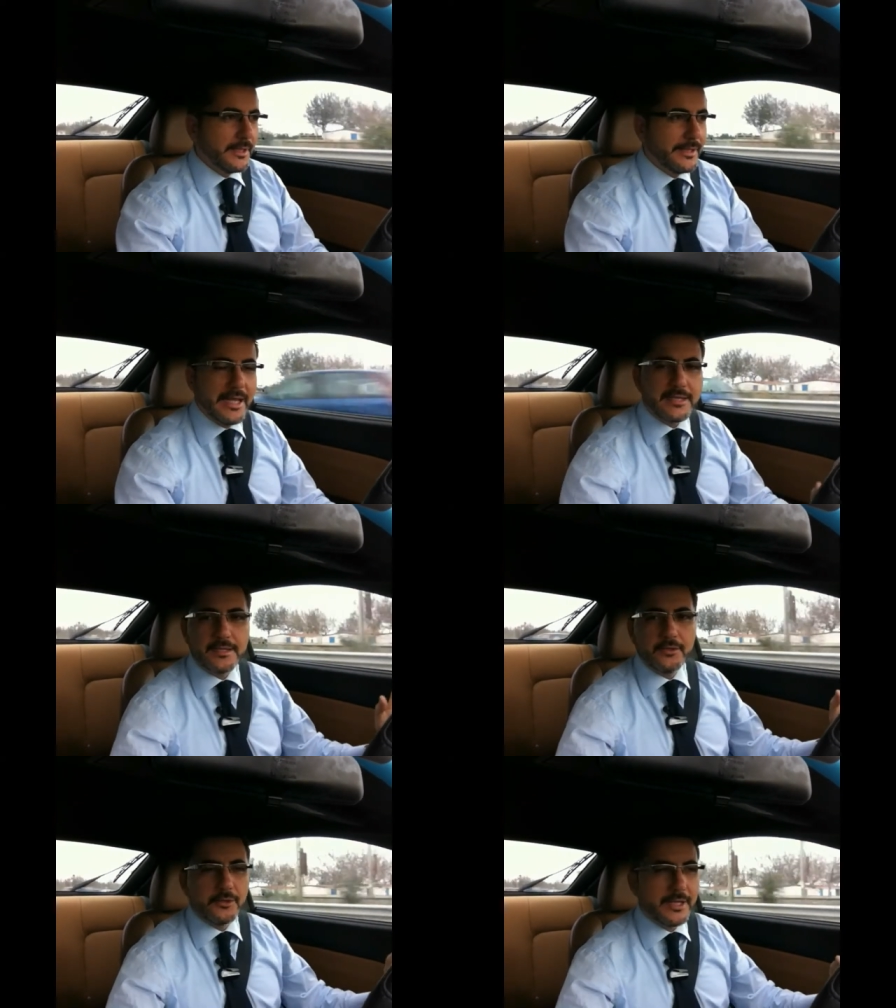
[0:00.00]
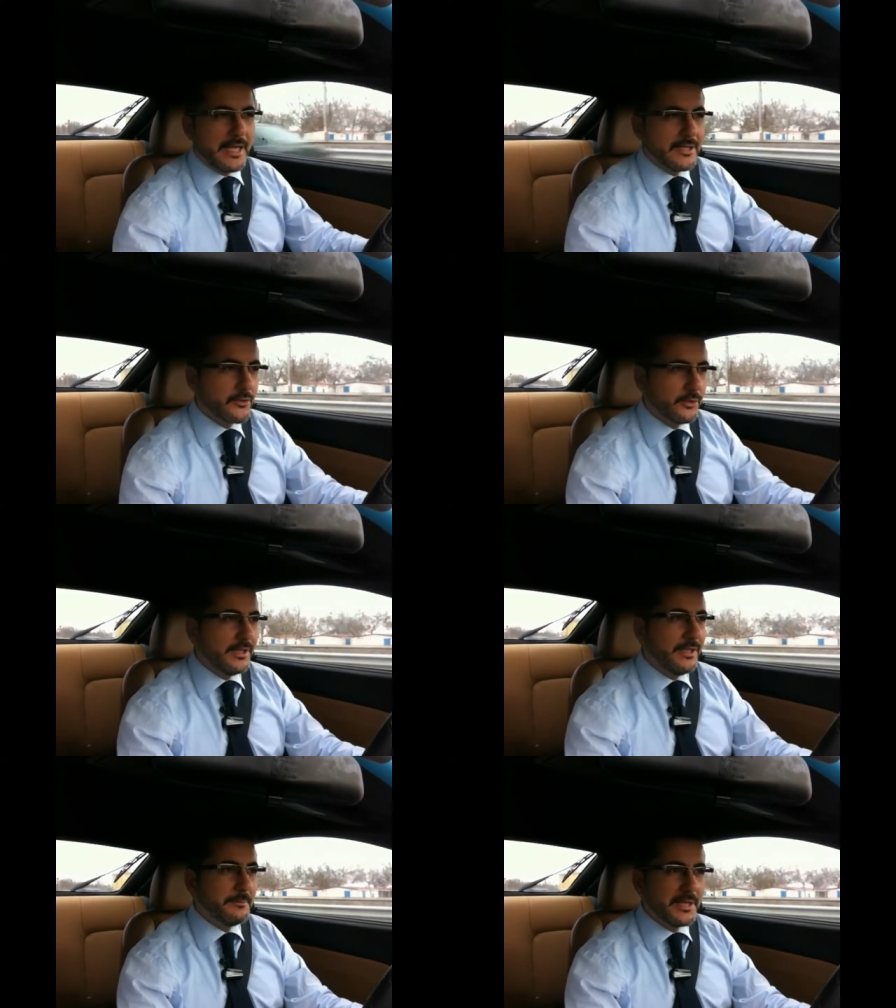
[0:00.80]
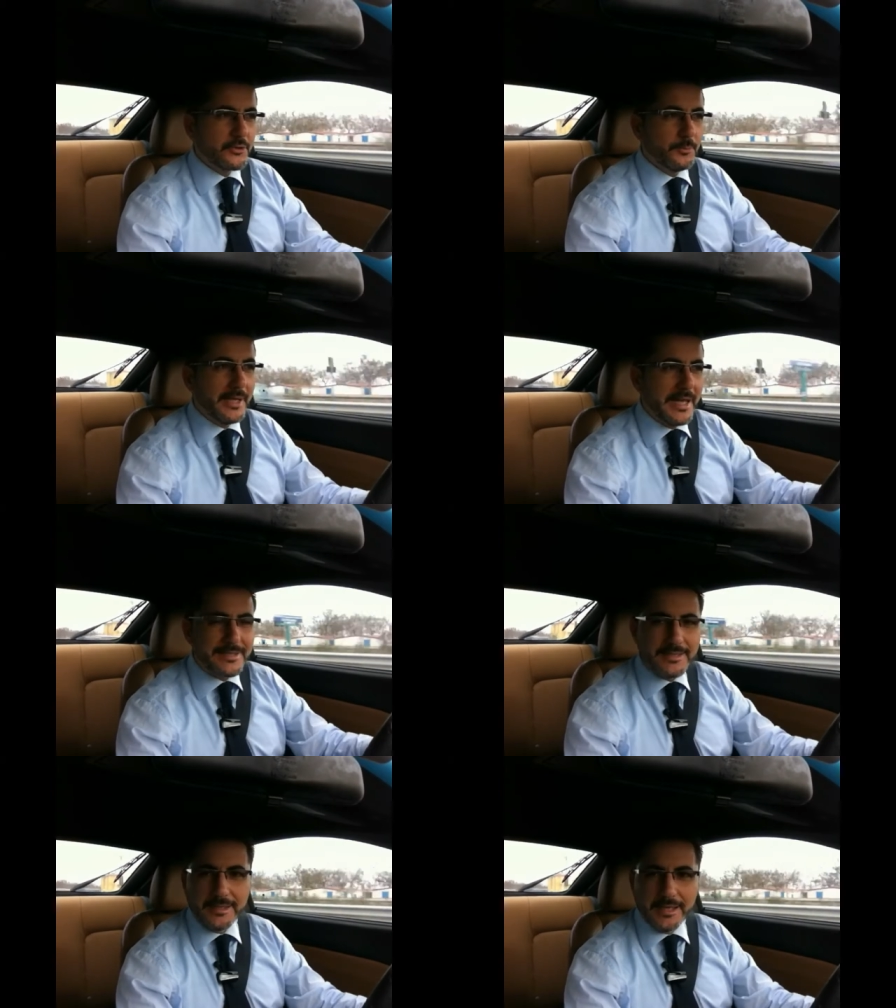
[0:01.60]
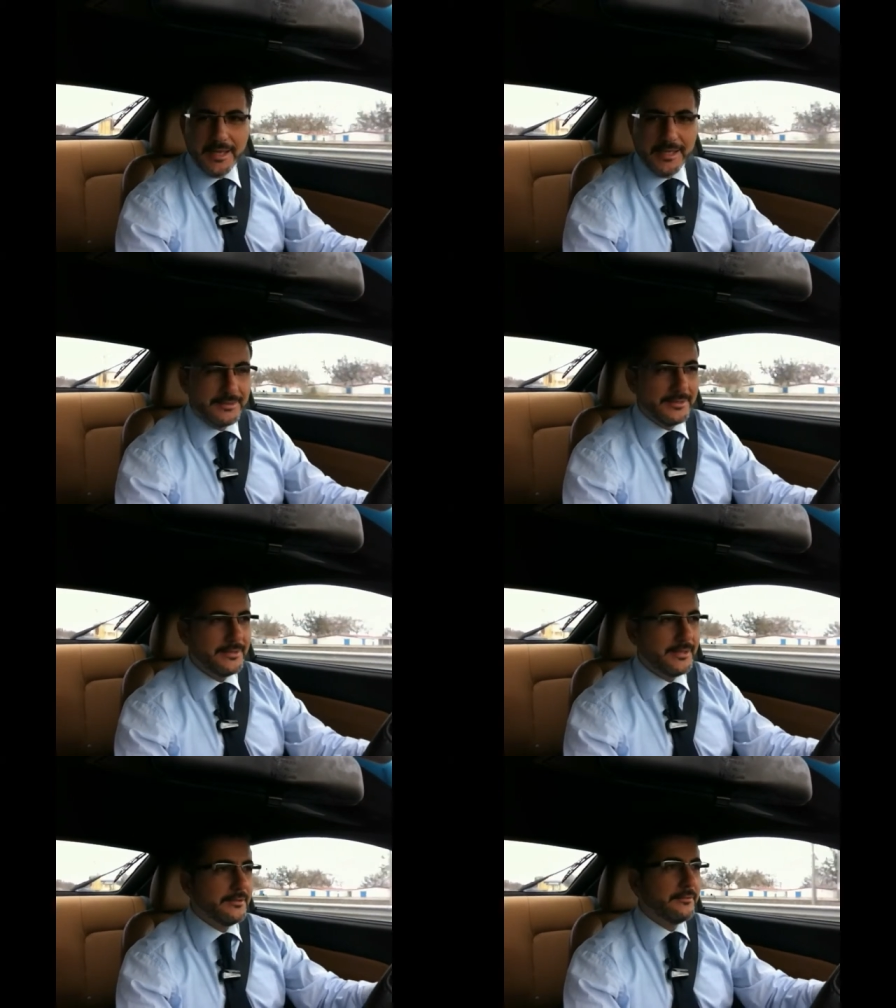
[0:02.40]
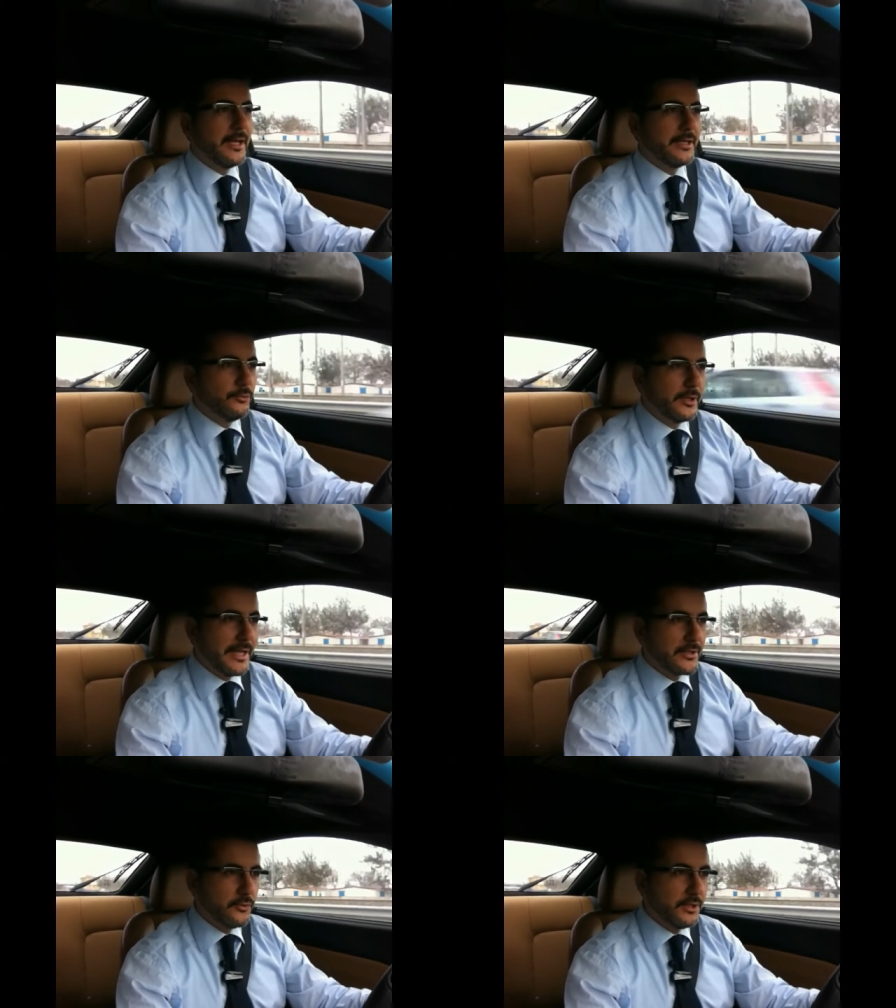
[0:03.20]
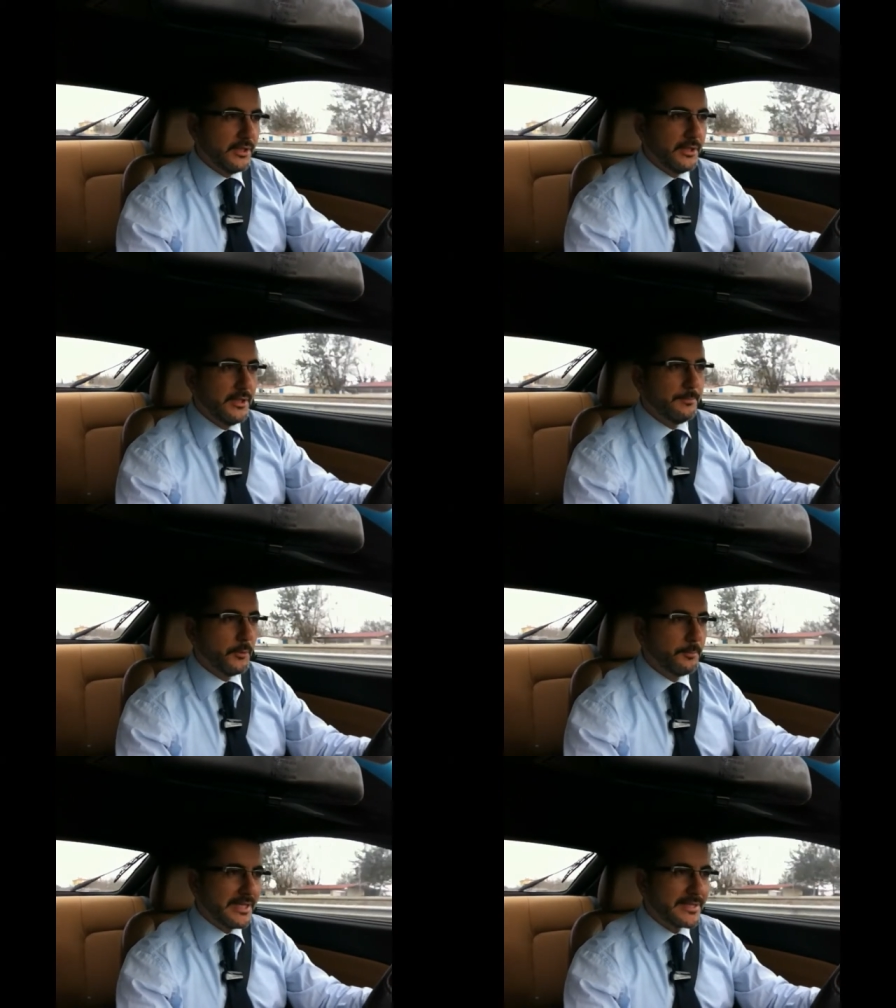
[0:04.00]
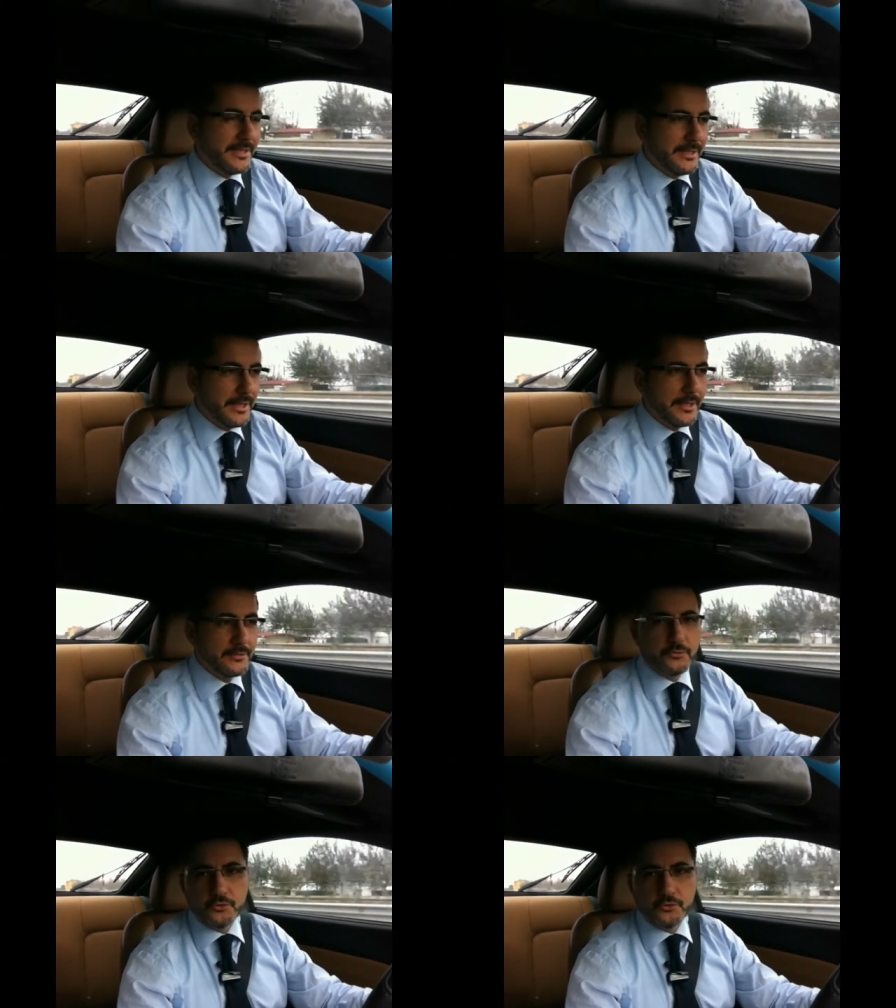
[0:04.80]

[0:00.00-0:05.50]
Classico caso di mastoplastica additiva in un caso di ipoplasia,